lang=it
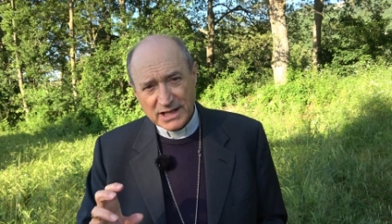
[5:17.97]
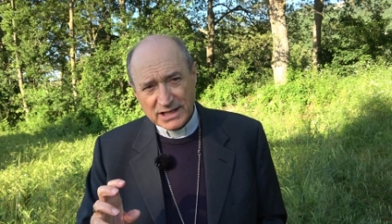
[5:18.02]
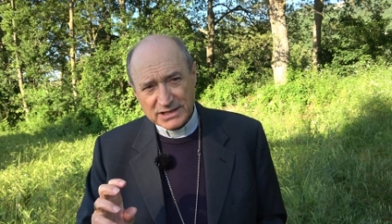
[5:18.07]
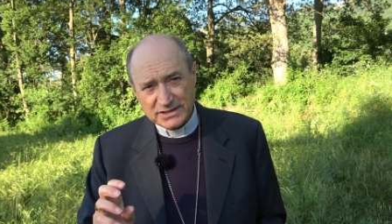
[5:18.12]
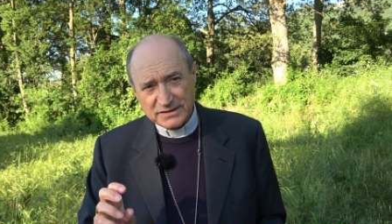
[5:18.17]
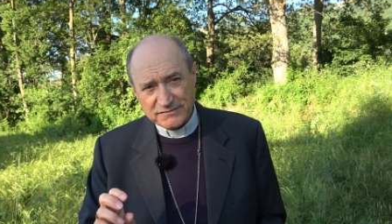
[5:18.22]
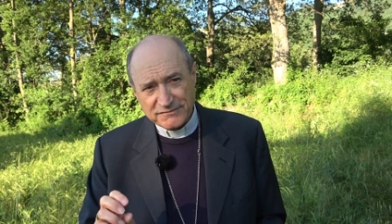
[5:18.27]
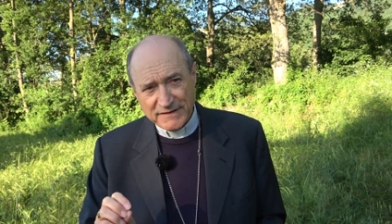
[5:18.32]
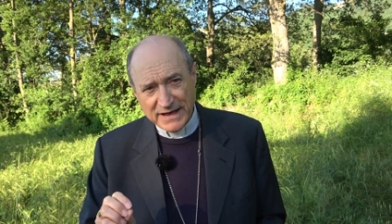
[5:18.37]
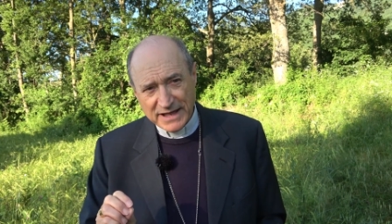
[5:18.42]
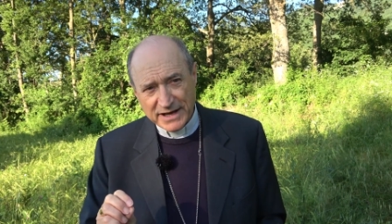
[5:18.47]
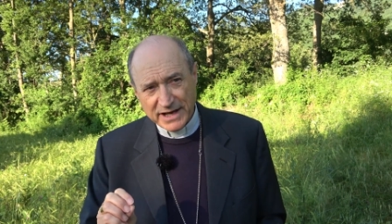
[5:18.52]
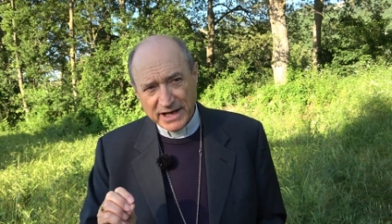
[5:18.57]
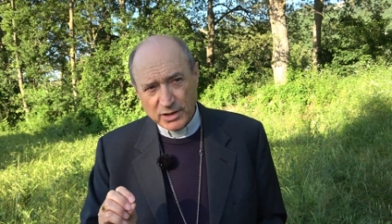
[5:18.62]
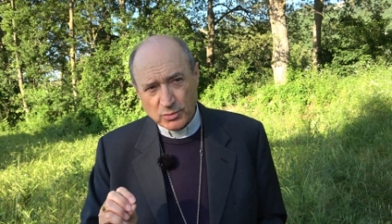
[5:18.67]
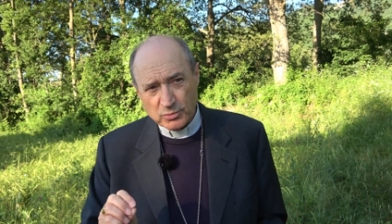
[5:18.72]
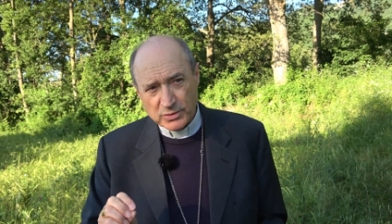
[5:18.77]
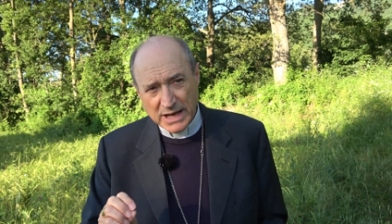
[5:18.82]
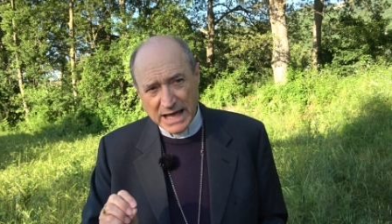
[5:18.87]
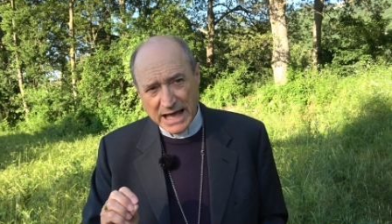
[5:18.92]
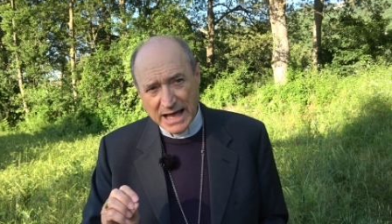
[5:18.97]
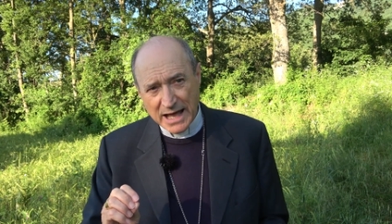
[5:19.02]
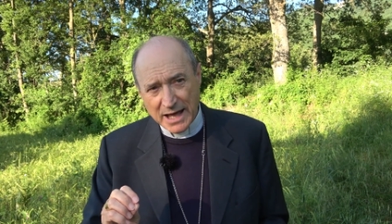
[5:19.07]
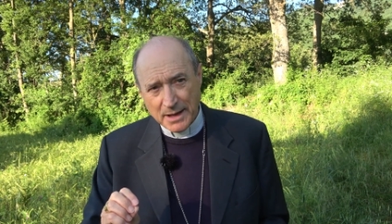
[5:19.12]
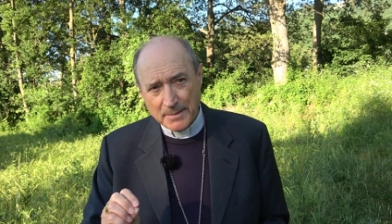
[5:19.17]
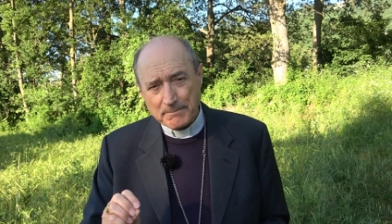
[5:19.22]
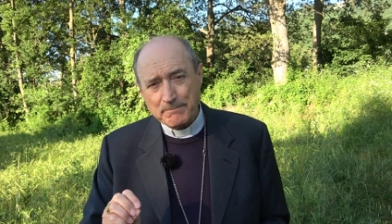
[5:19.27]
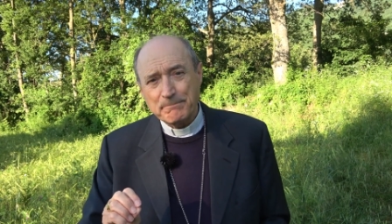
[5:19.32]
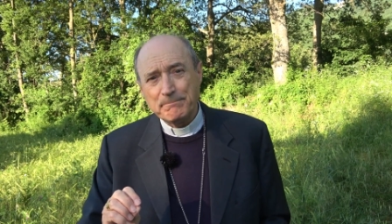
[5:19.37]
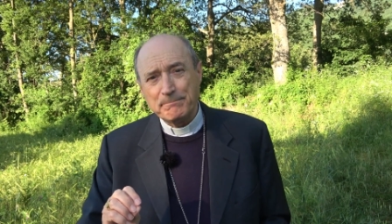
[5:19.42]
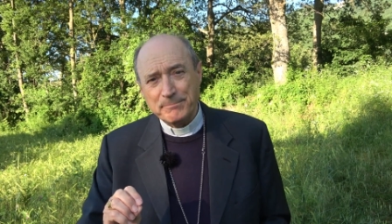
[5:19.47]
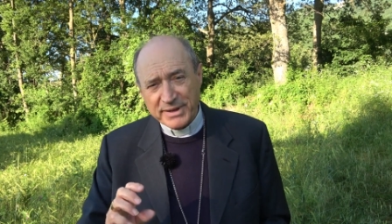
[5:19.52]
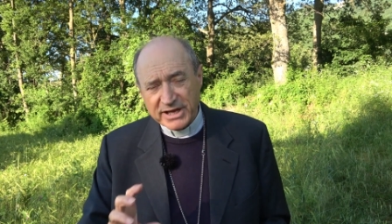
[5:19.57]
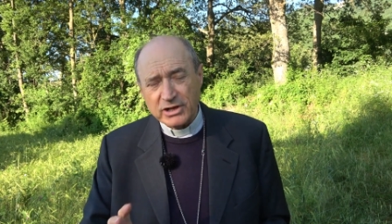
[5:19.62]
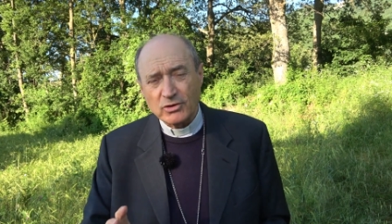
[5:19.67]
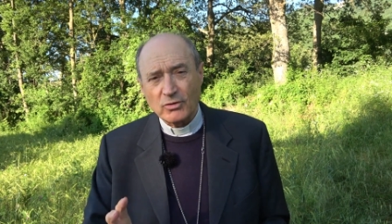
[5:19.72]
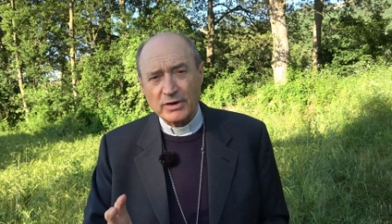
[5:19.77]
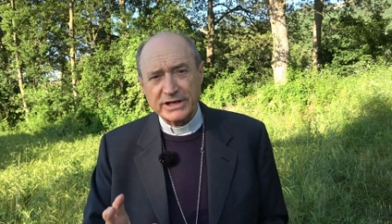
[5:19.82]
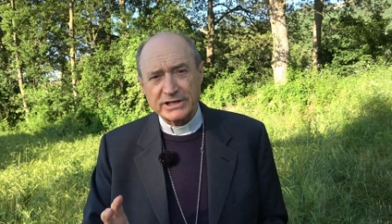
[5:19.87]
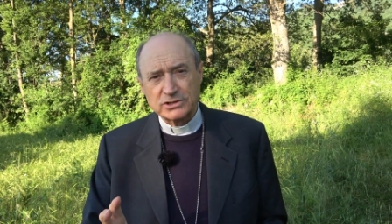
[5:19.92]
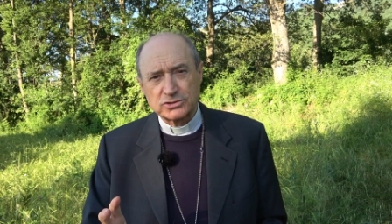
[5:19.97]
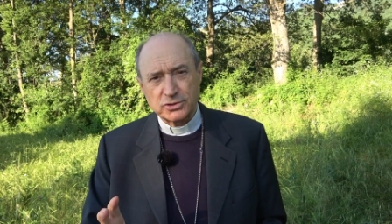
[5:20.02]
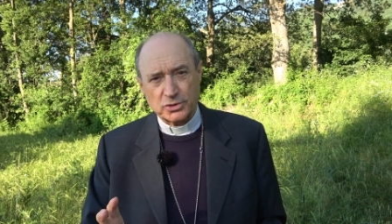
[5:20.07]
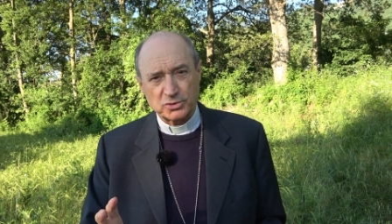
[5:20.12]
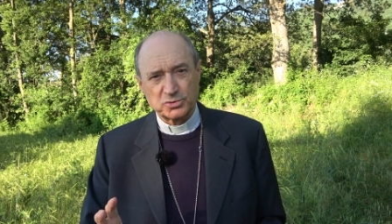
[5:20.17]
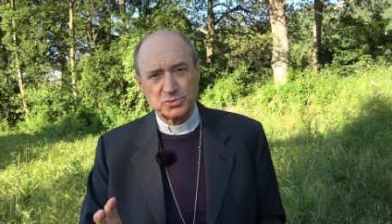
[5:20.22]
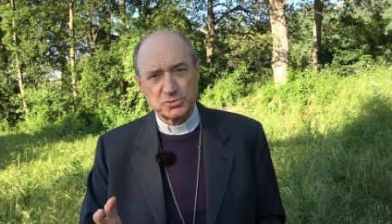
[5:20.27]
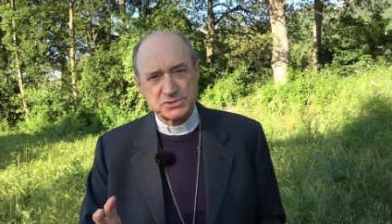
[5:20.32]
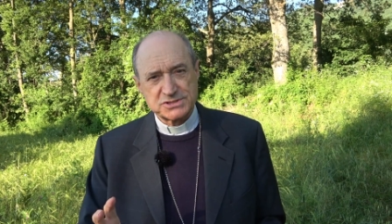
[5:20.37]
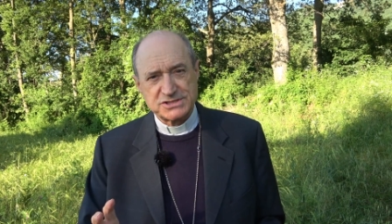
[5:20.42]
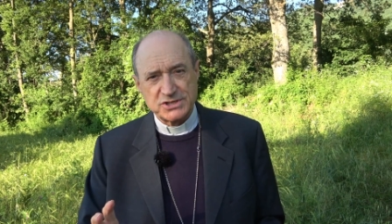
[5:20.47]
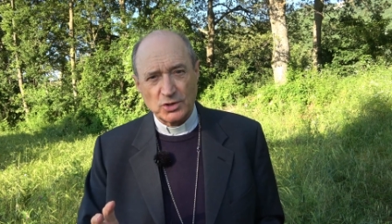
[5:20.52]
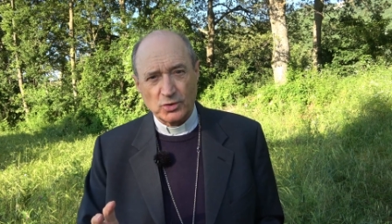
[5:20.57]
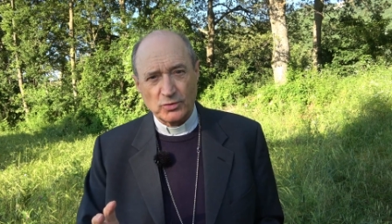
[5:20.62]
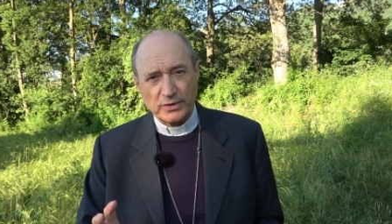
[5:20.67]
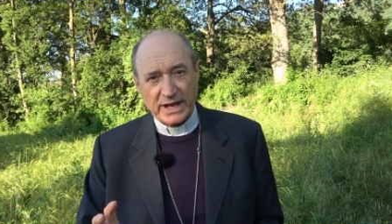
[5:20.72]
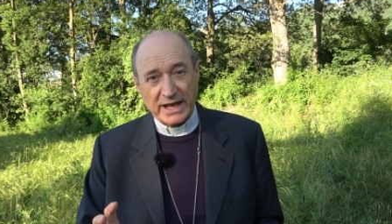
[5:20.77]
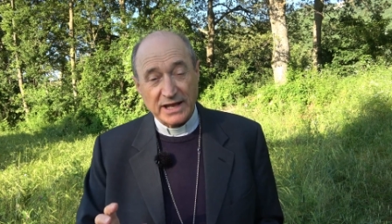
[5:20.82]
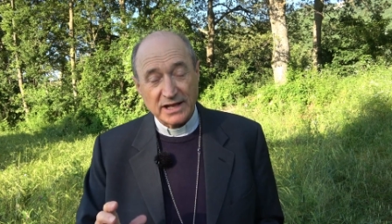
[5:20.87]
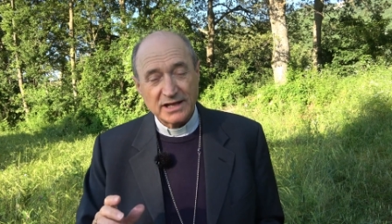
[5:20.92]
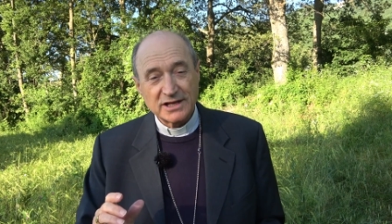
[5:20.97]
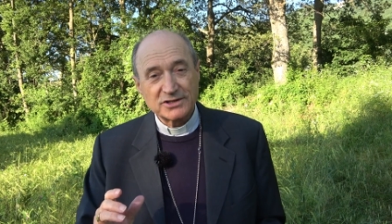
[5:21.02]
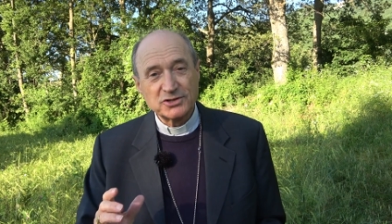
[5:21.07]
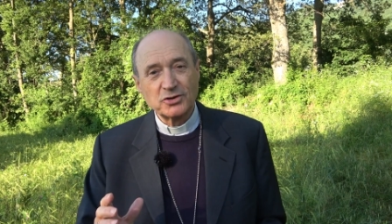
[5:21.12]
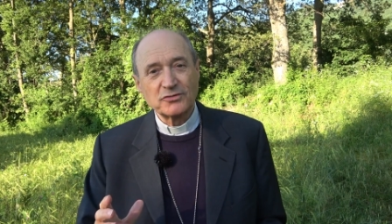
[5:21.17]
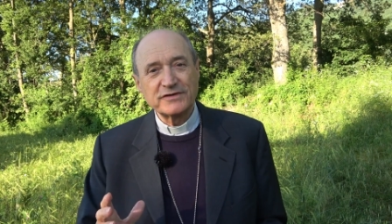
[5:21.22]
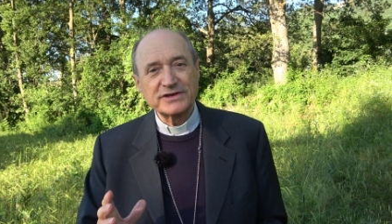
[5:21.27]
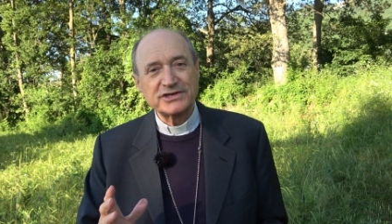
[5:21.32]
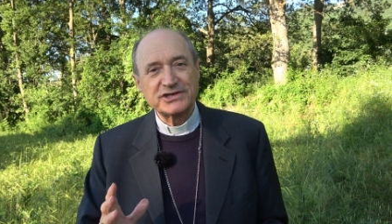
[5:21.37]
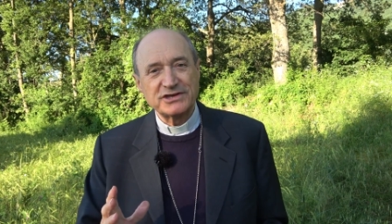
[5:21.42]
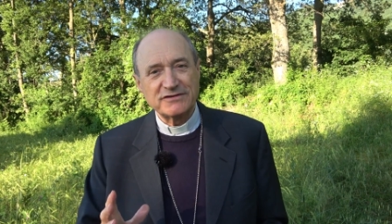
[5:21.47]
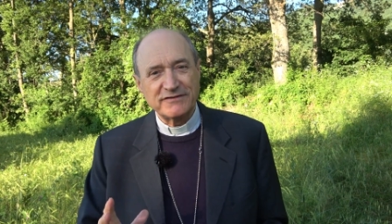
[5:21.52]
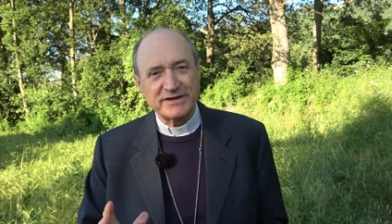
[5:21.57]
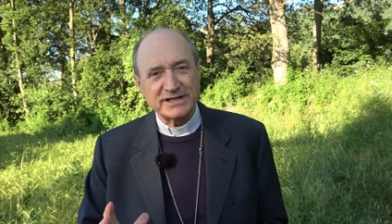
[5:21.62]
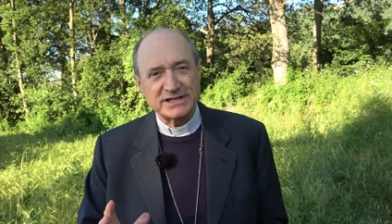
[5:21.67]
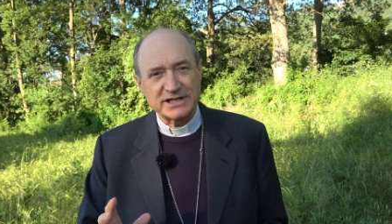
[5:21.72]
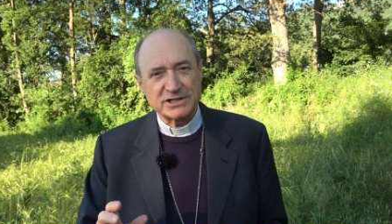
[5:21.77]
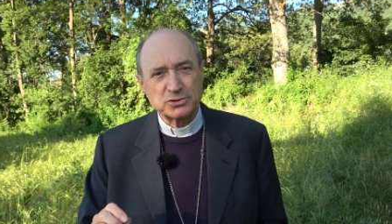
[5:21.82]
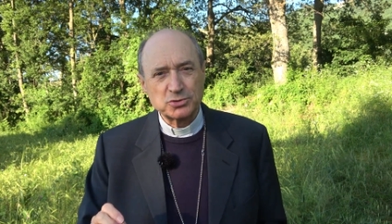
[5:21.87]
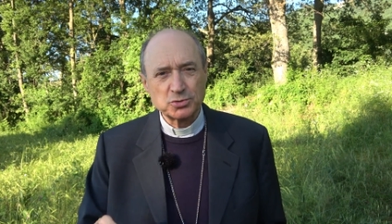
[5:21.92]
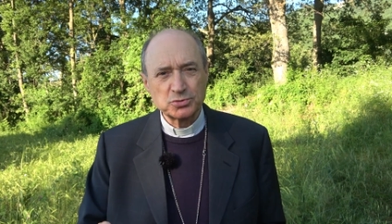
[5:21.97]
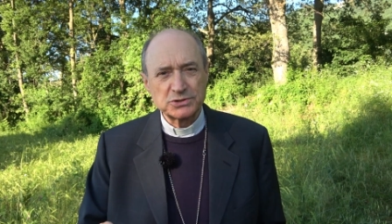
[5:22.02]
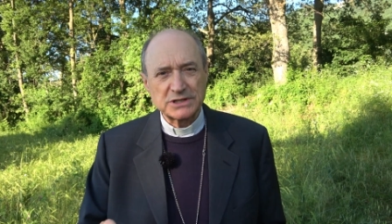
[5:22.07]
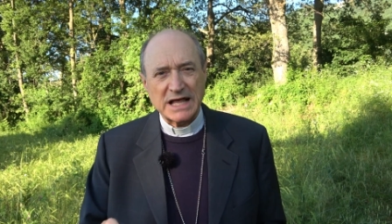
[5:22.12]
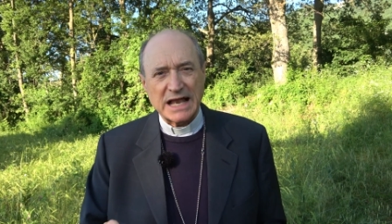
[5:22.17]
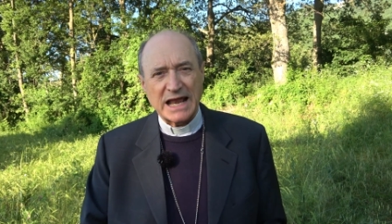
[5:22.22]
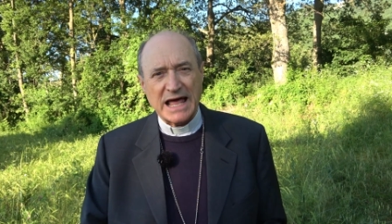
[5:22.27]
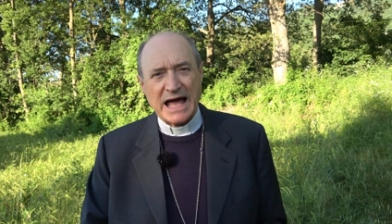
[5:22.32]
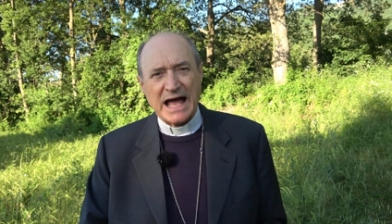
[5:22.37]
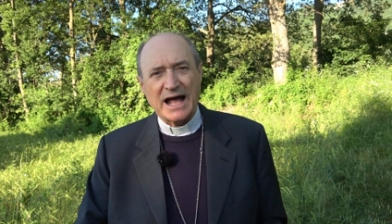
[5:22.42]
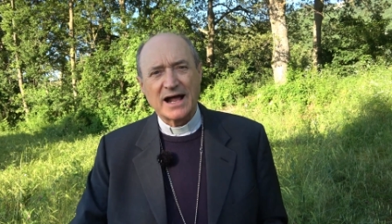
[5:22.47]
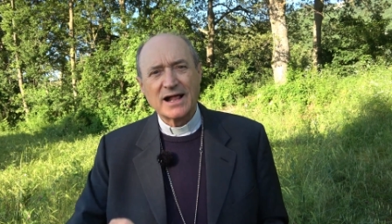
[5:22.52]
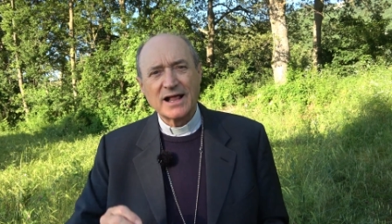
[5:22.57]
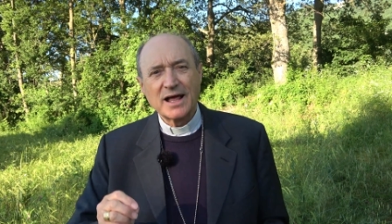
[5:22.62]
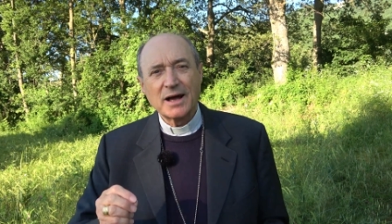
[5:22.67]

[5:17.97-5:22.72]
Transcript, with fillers: di fare una piccola introduzione dove si vede tutta la